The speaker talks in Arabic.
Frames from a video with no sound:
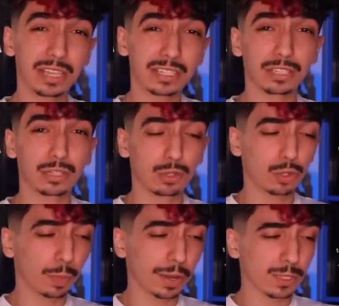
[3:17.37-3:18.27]
عدة
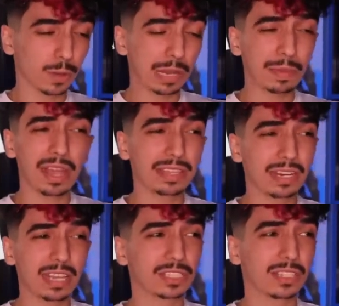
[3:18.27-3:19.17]
يوتيوبرز وانا ما ادري ليش
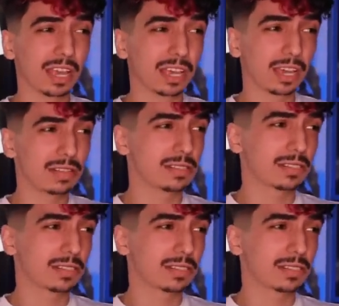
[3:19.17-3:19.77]
تدخلت،